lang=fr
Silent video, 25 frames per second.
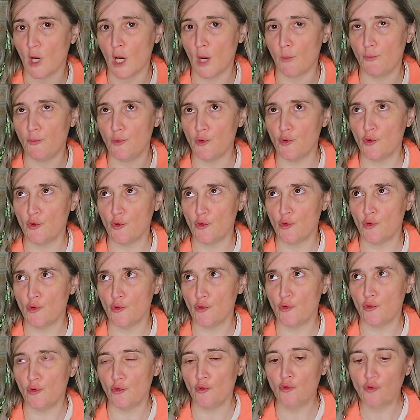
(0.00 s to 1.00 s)
un
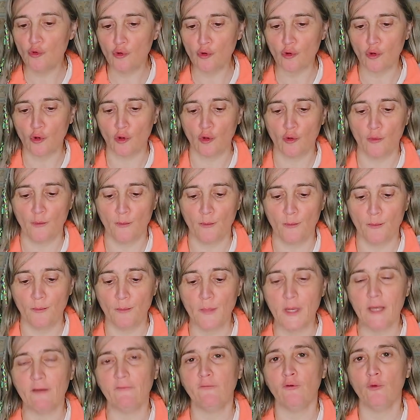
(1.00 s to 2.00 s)
peu lourd,
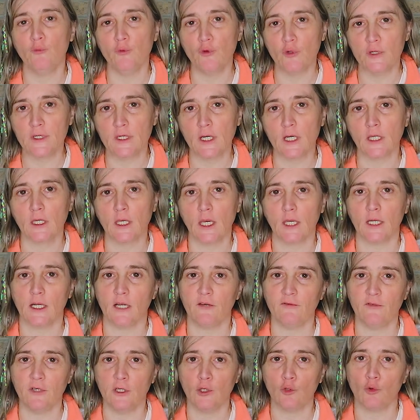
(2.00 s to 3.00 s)
mais vaut mieux ça qu'un
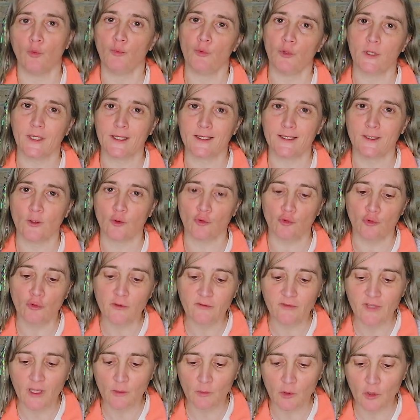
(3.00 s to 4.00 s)
clavier qu'on peut casser en deux,
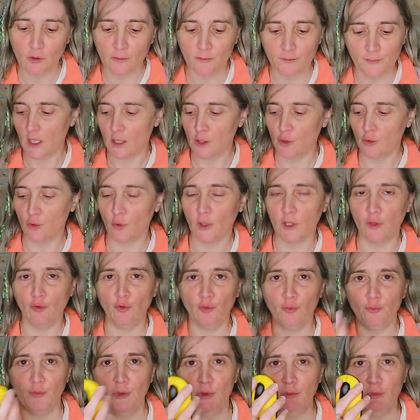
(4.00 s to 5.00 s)
évidemment. La souris est
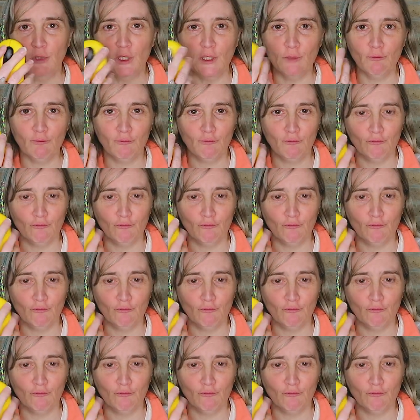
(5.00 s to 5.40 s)
toute mimi.